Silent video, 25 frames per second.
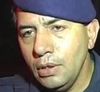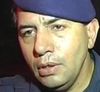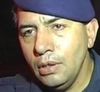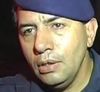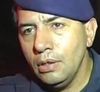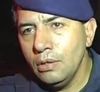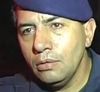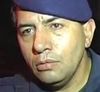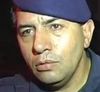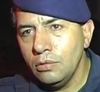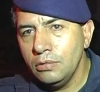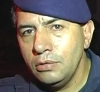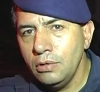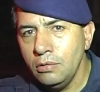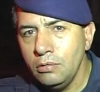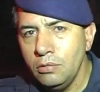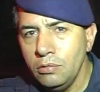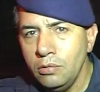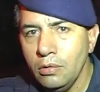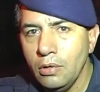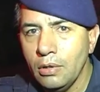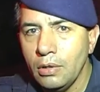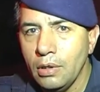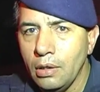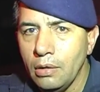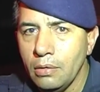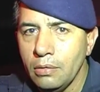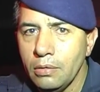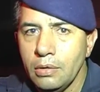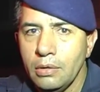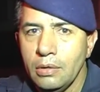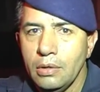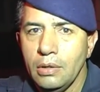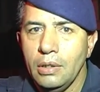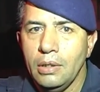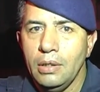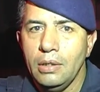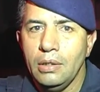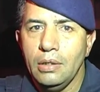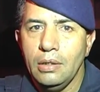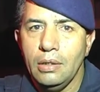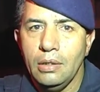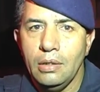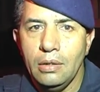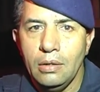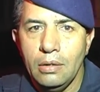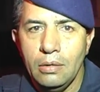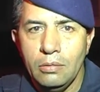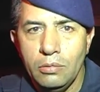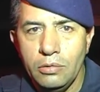é constitucional.
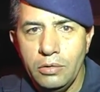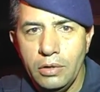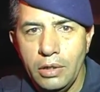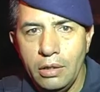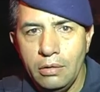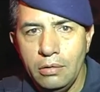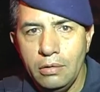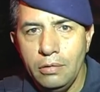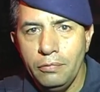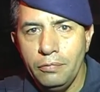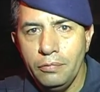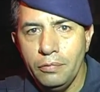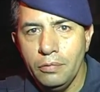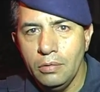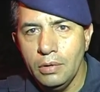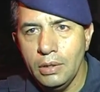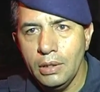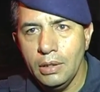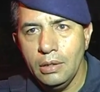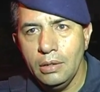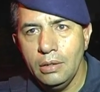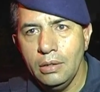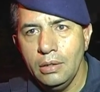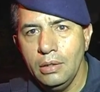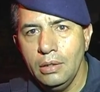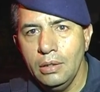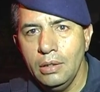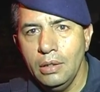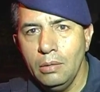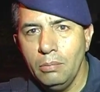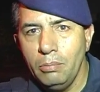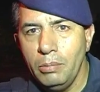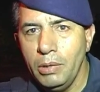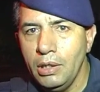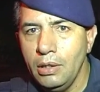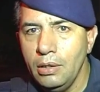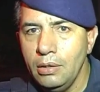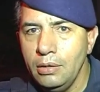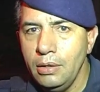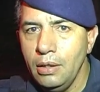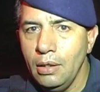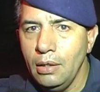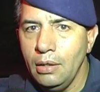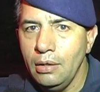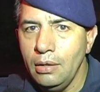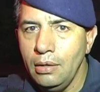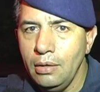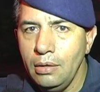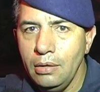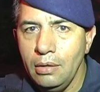É, o direito de fuga perante a
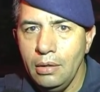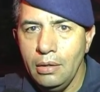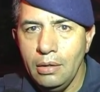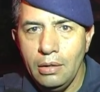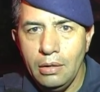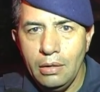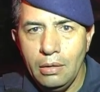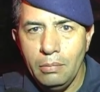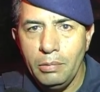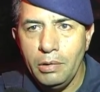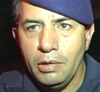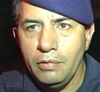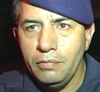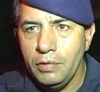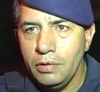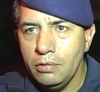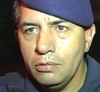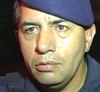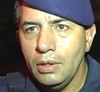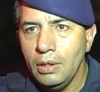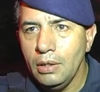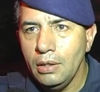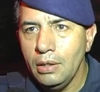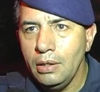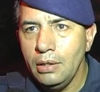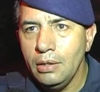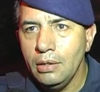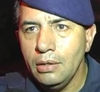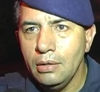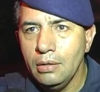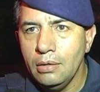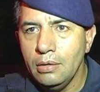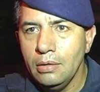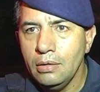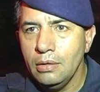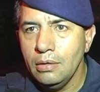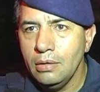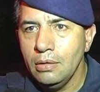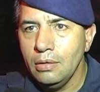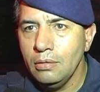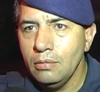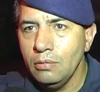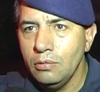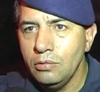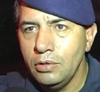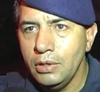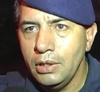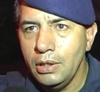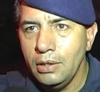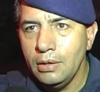lei é previsto em lei a,
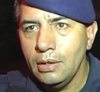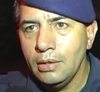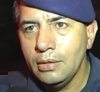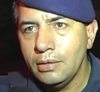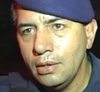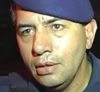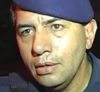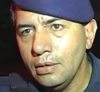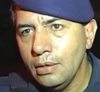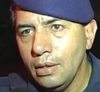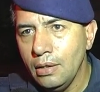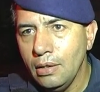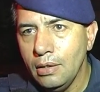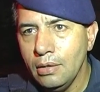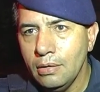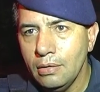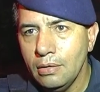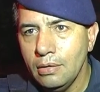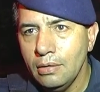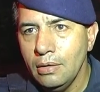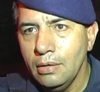o direito de ele tentar